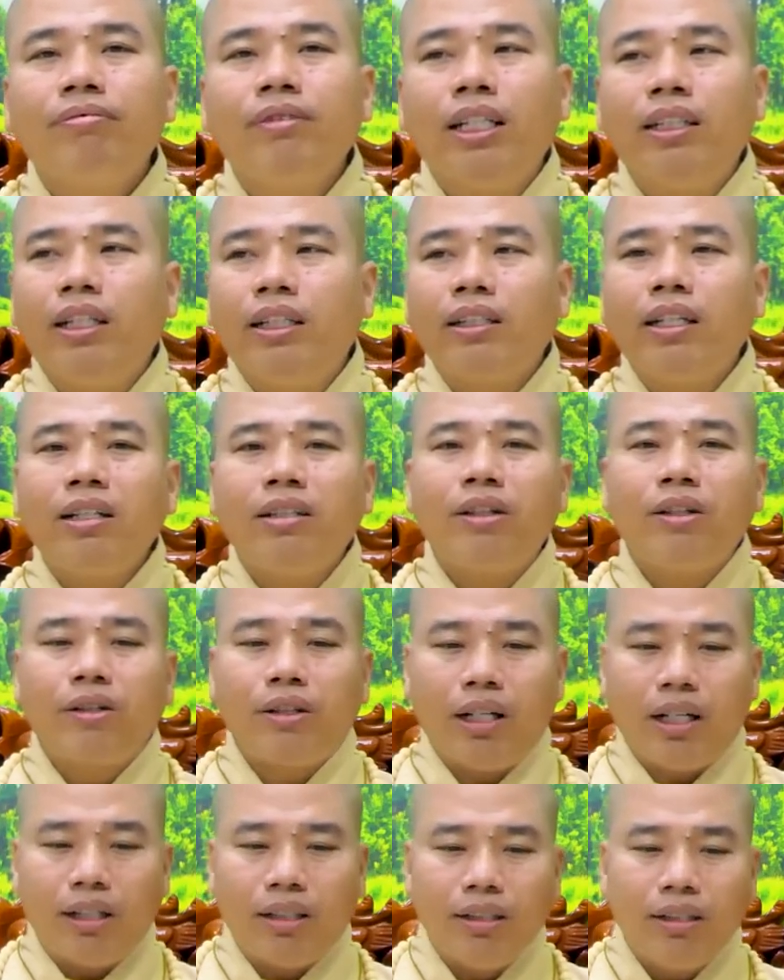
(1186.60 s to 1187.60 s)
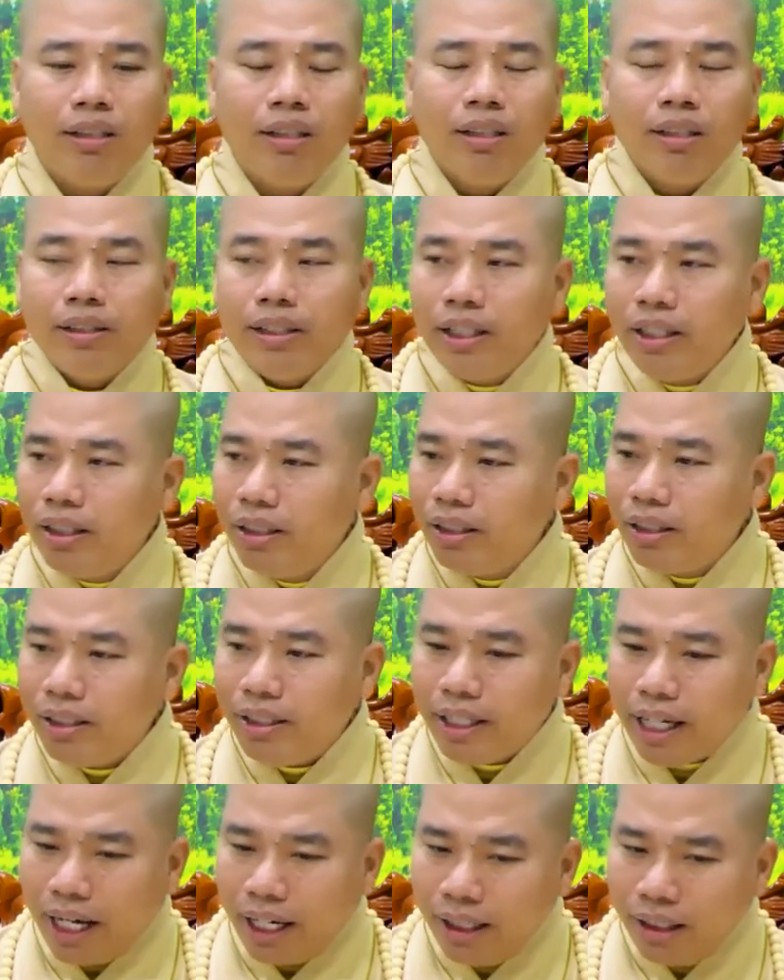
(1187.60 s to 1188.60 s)
nên những đức nói rằng những người
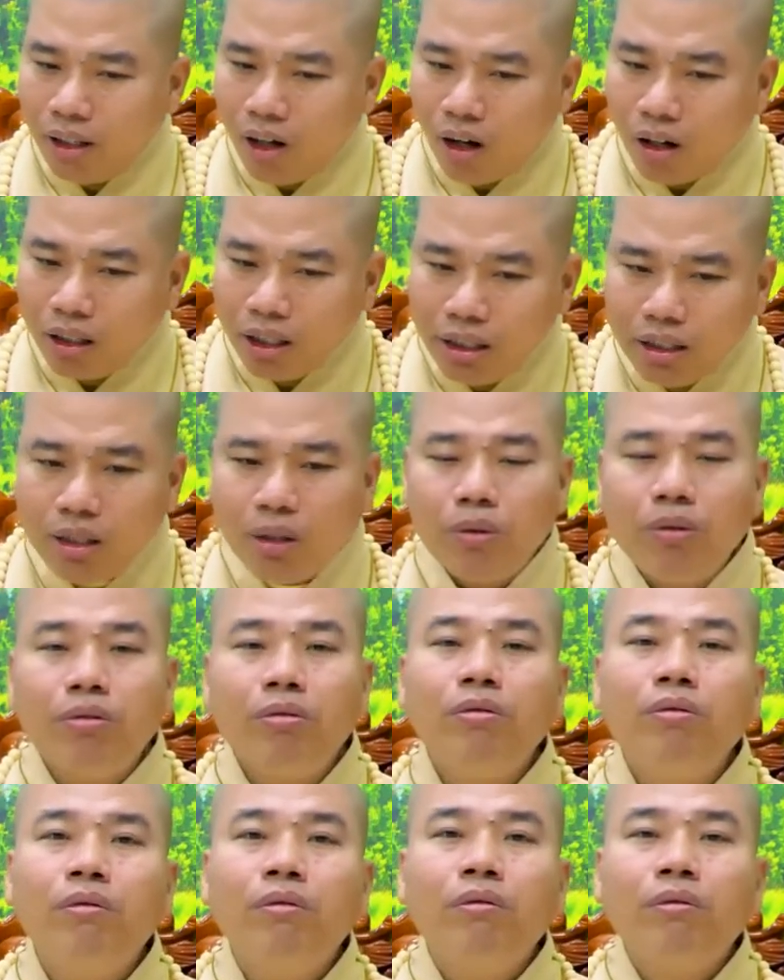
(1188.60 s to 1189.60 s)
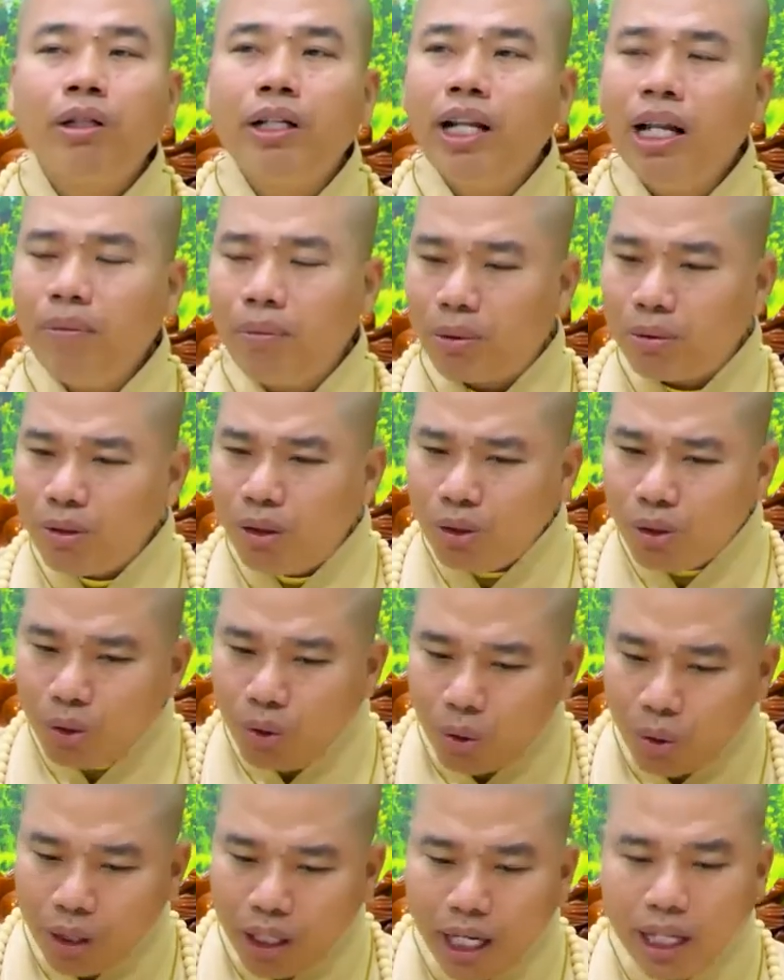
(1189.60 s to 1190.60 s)
dẫn đòn đi tu đi đến một ngôi
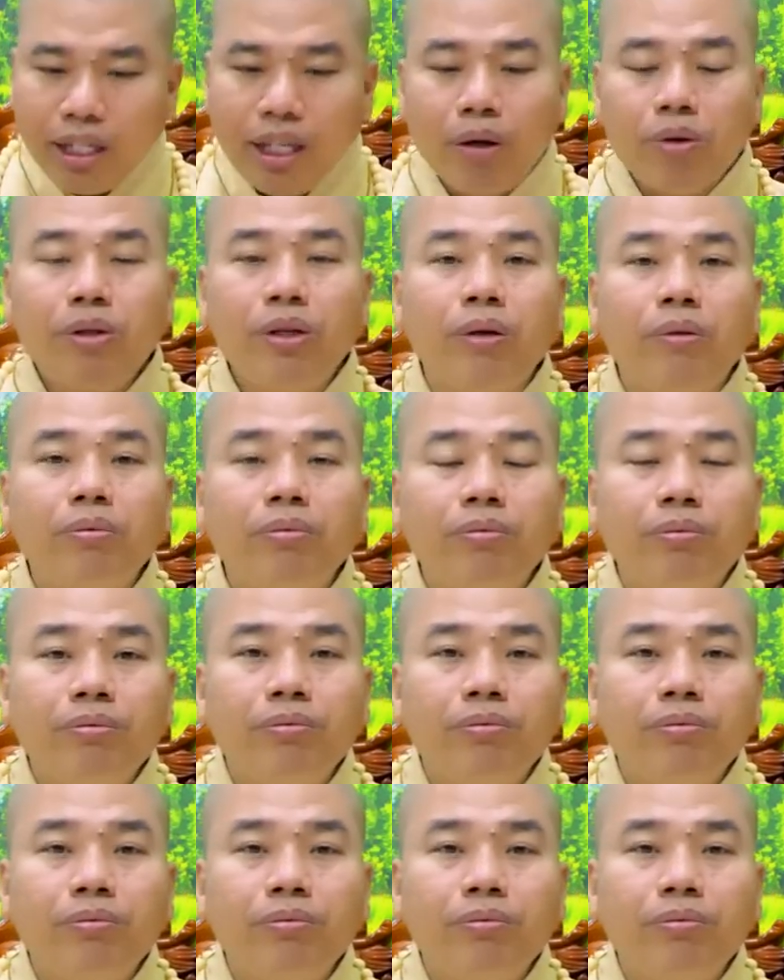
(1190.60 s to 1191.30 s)
chùa nghe giáo dục